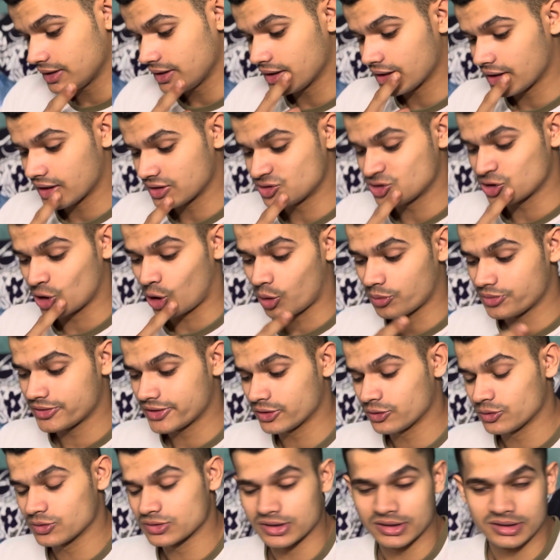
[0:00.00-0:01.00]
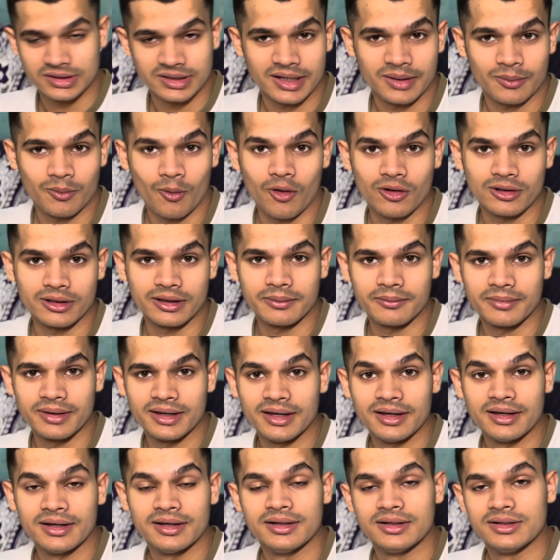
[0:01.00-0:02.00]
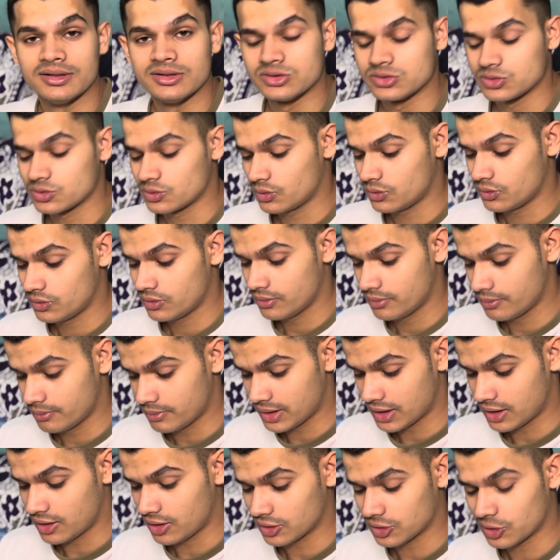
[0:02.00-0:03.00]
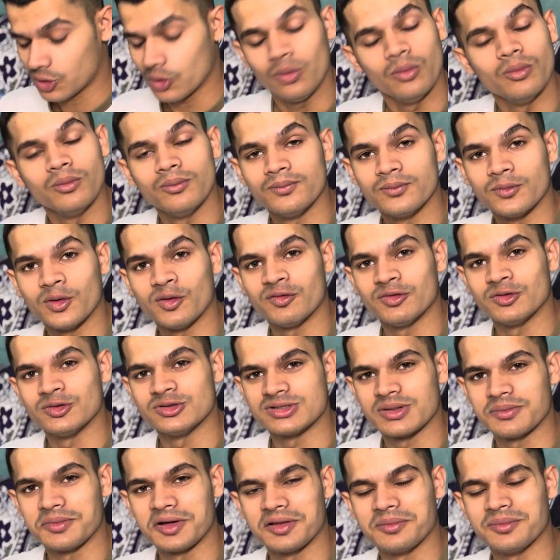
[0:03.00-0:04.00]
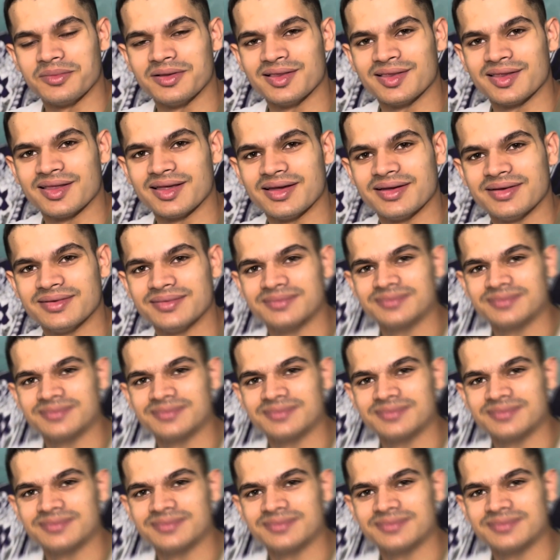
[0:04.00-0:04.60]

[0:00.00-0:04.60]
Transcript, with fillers: लिए एक अच्छा ऑप्शन हो सकता है मॉर्निंग में सो मैं खाता हूँ और फिर उसके बाद मिलते हैं